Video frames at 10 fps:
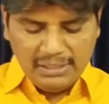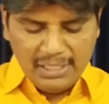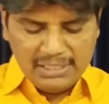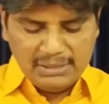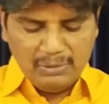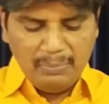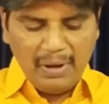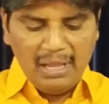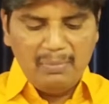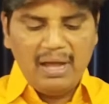క్రీస్తు
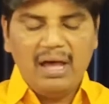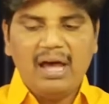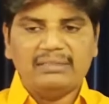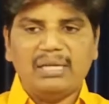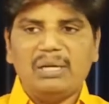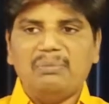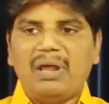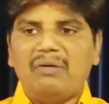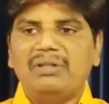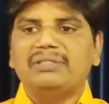ప్రేమ అతన్ని
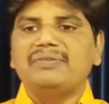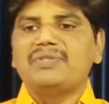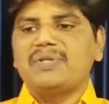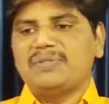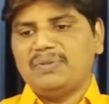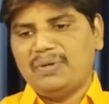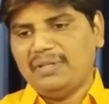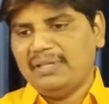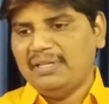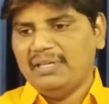బలవంతం చేస్తుంటుంది